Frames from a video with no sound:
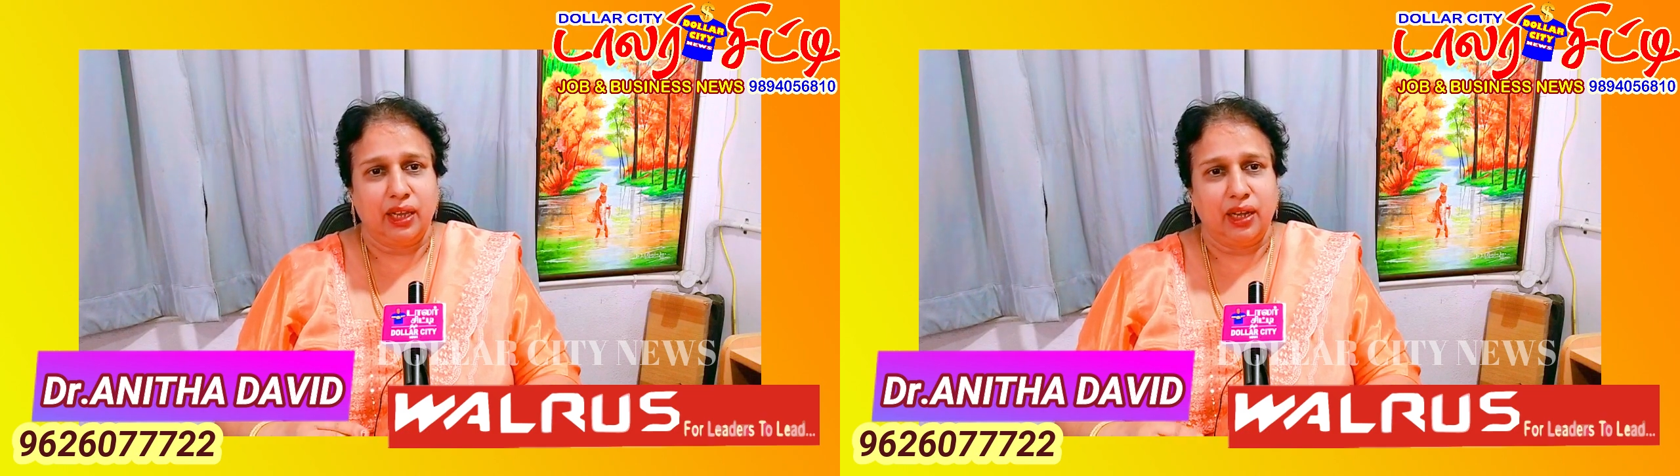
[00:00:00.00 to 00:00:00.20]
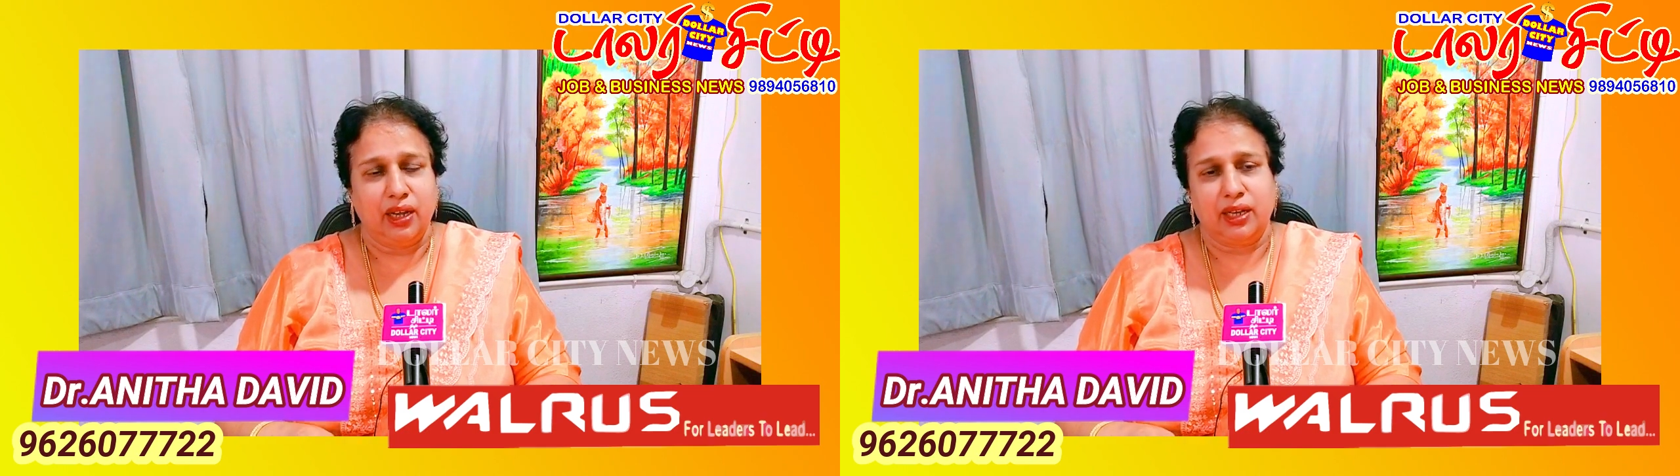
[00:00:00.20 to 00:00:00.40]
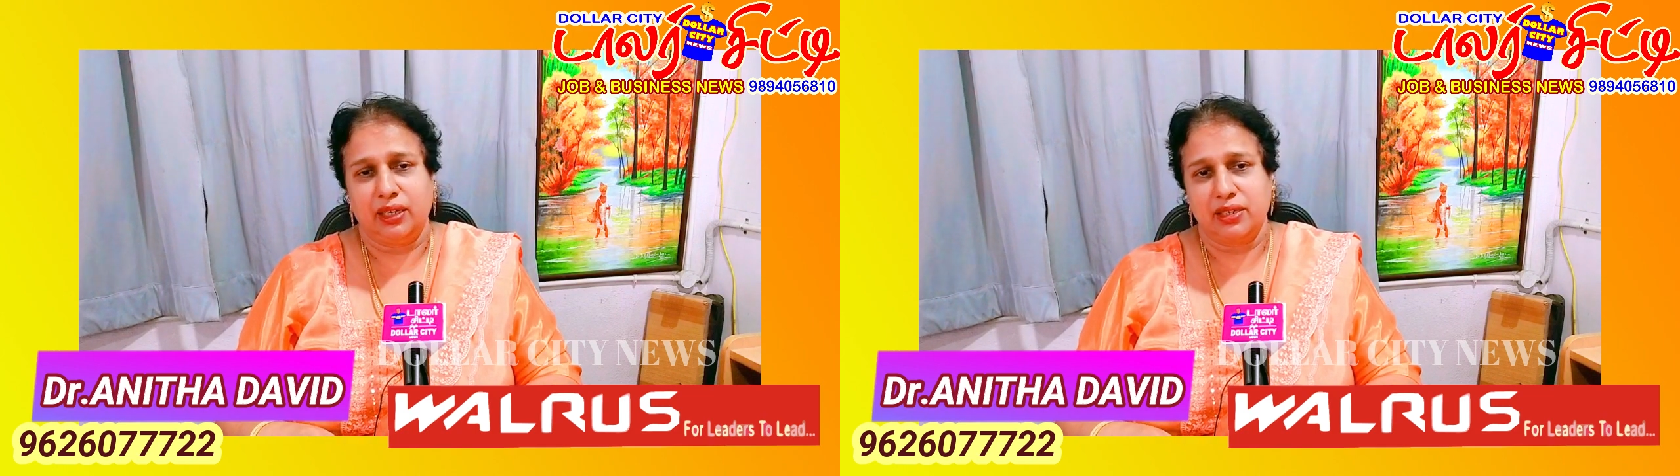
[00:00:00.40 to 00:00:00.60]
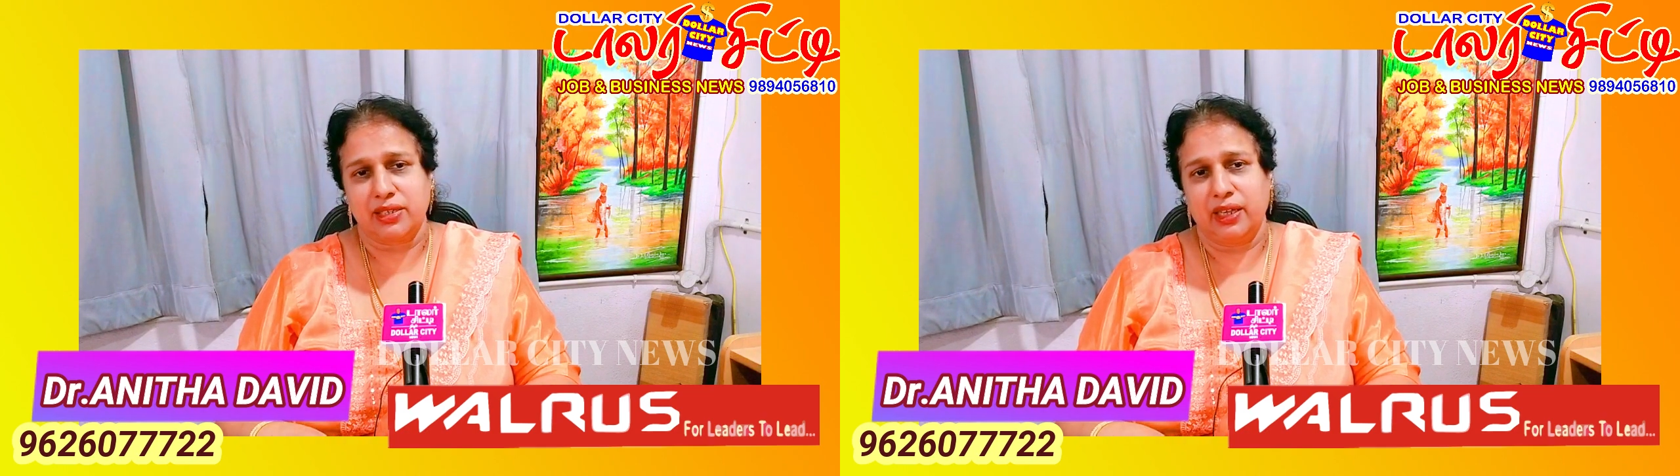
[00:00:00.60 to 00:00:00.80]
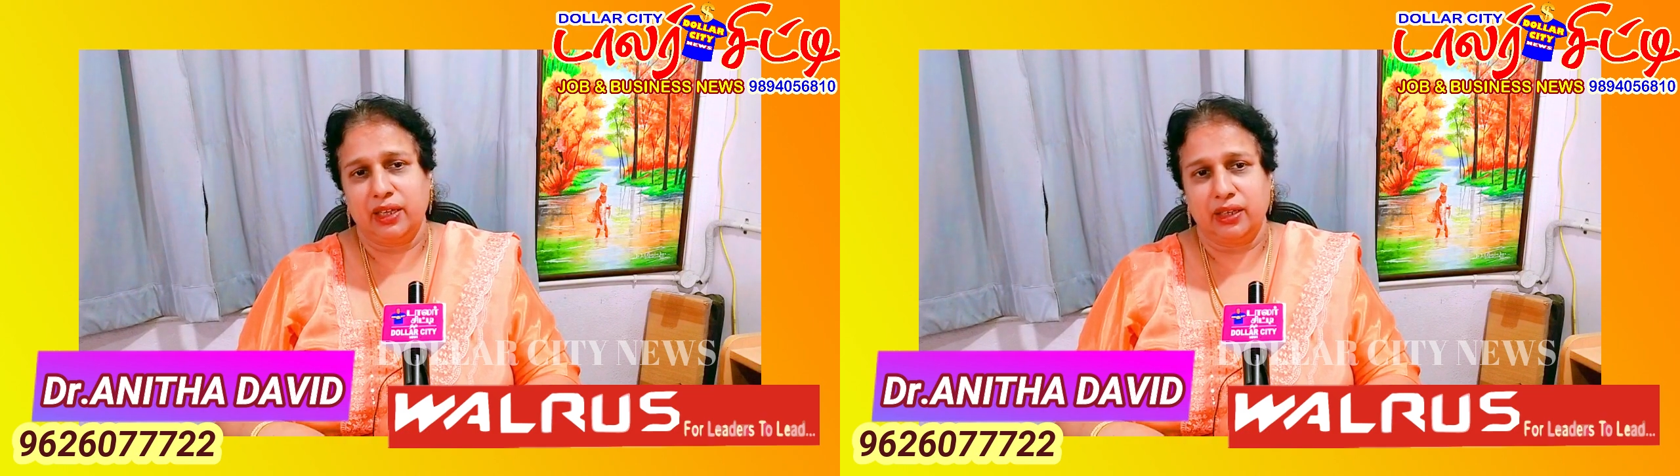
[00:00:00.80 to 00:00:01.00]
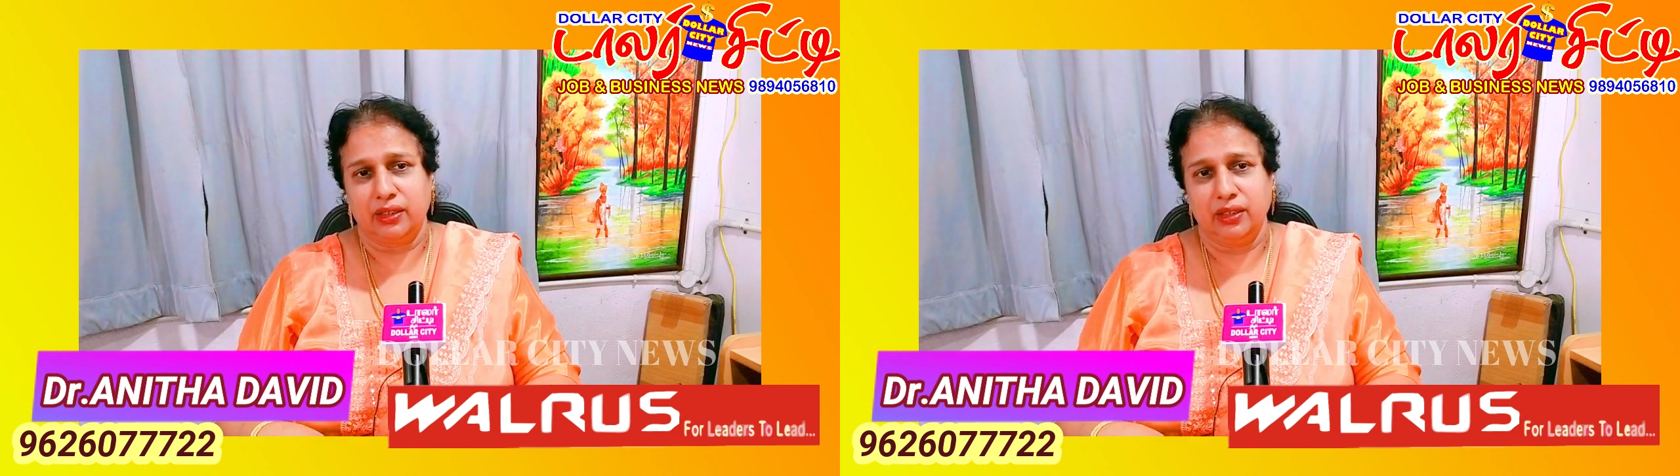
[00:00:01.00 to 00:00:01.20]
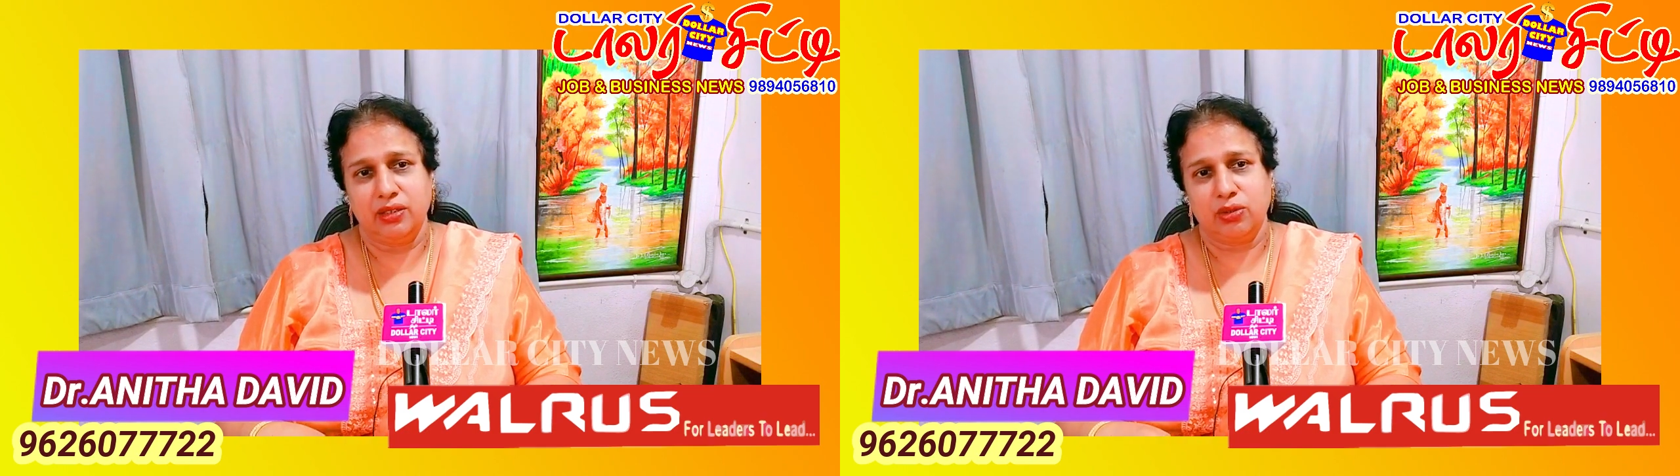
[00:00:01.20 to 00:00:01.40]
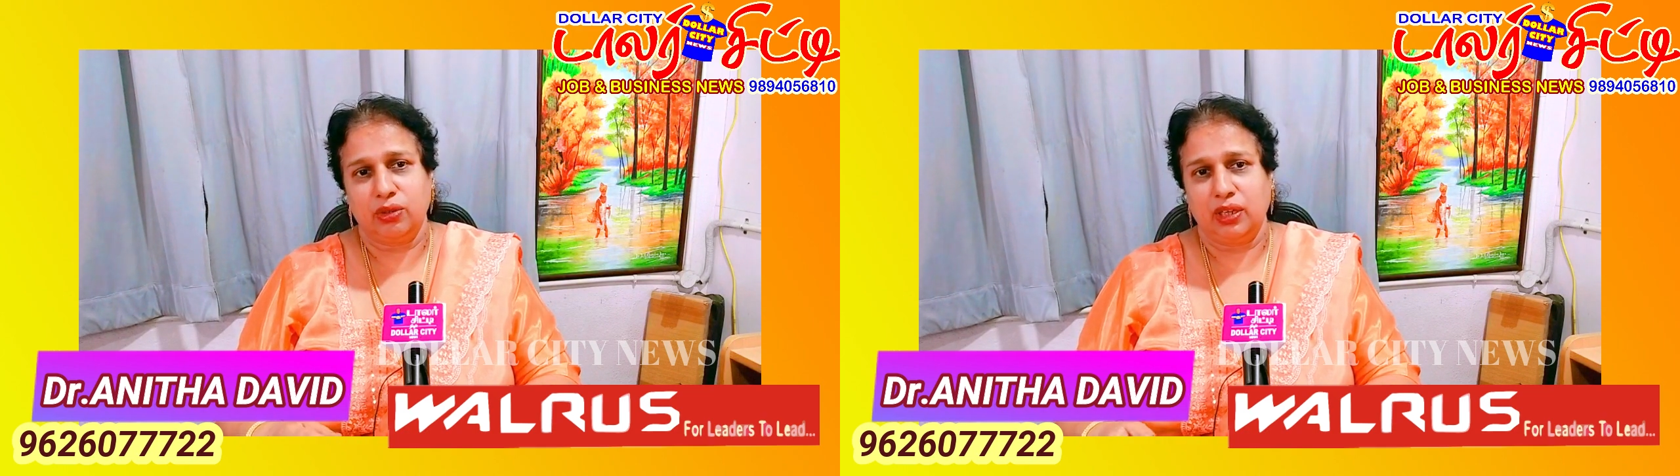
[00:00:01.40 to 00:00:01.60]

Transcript: எல்லா கலர்ஸ்லேயும் இருக்குது ஸோ